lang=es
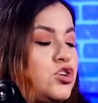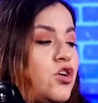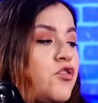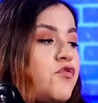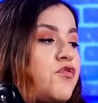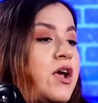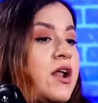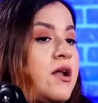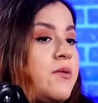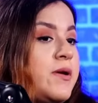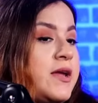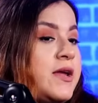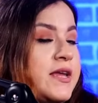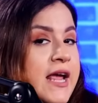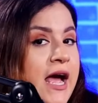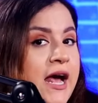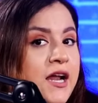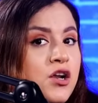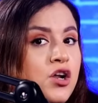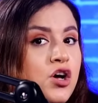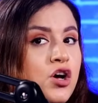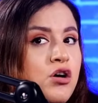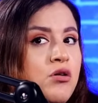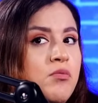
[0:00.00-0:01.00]
Yo fui el
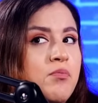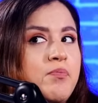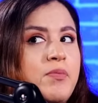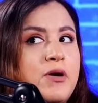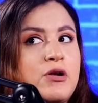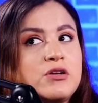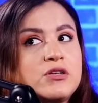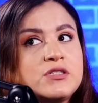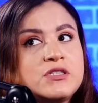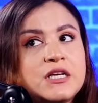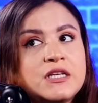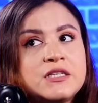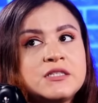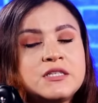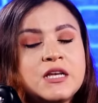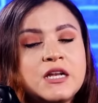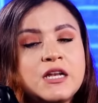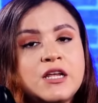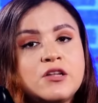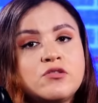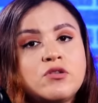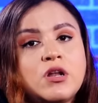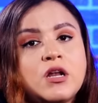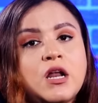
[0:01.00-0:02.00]
villano, pero están
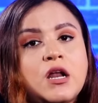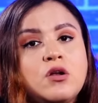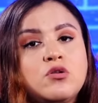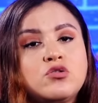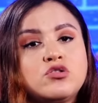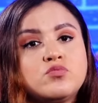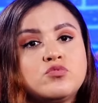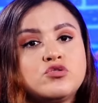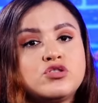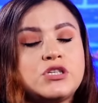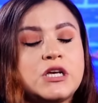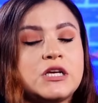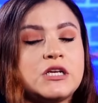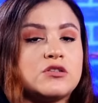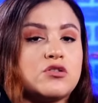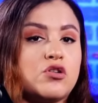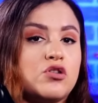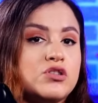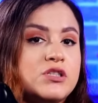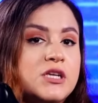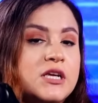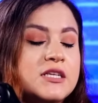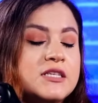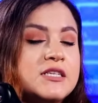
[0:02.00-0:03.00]
saliendo a la luz
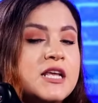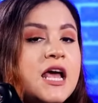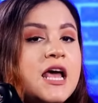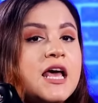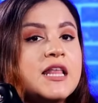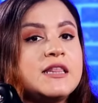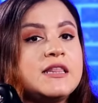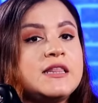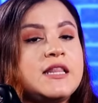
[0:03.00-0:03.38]
muchas cosas